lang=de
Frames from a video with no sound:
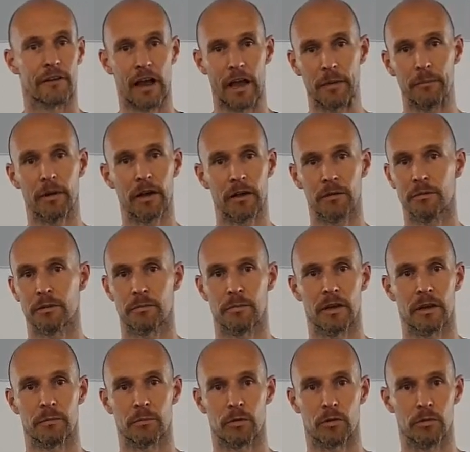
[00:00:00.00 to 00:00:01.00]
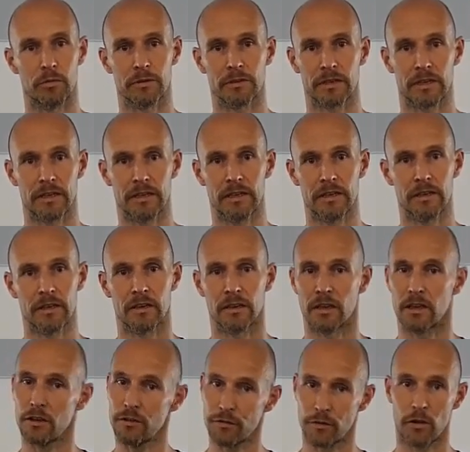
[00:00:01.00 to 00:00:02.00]
Vereinbare mit mir ein Probetraining.
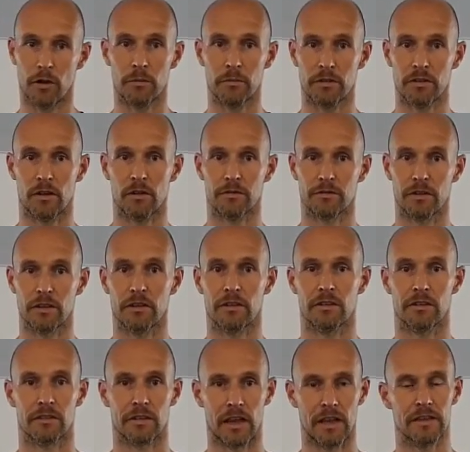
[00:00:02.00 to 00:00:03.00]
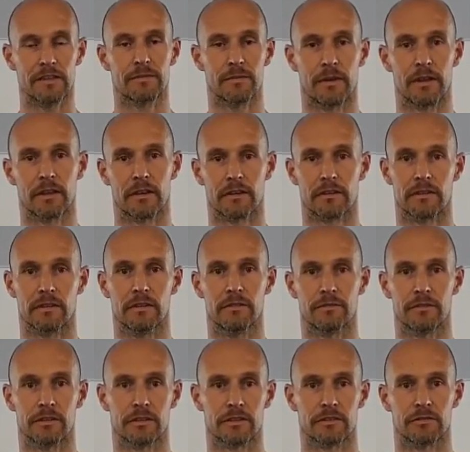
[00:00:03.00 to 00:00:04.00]
Ich freue mich auf dich. Dein Sven
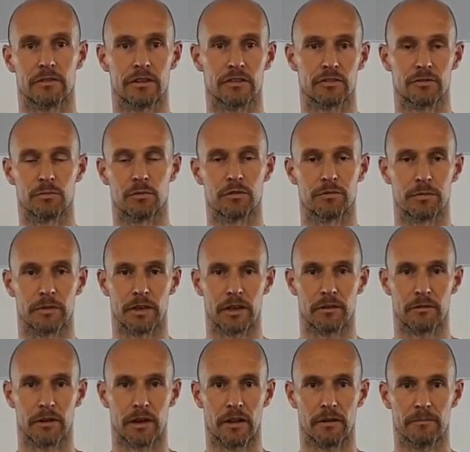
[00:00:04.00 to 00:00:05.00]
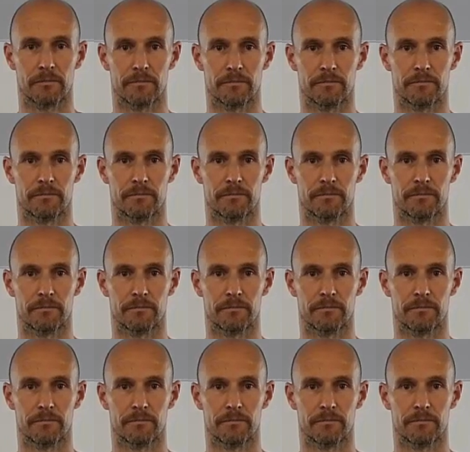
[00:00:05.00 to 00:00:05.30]
Gresin von der Strange Movement Area.